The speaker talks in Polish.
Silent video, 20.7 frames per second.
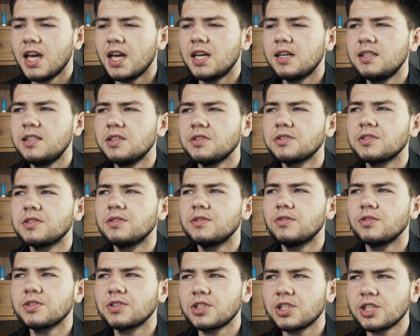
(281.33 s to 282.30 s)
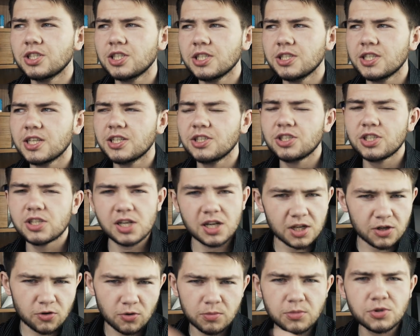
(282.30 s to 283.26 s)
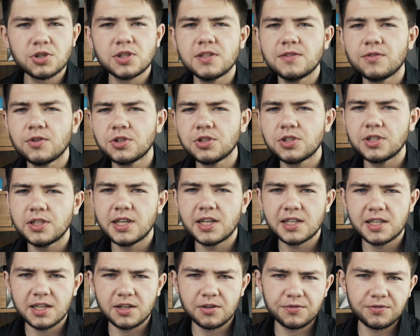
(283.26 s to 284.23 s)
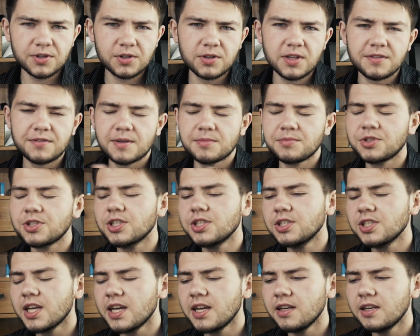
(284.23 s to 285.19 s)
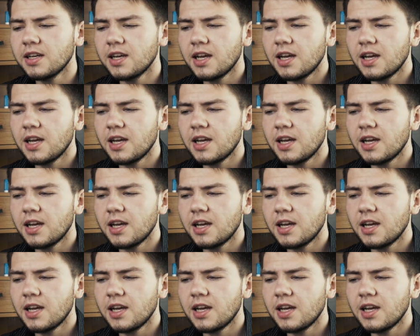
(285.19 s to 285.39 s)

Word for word: i nie dostrzeżecie szeregu możliwości, jakie oferuje wam życie,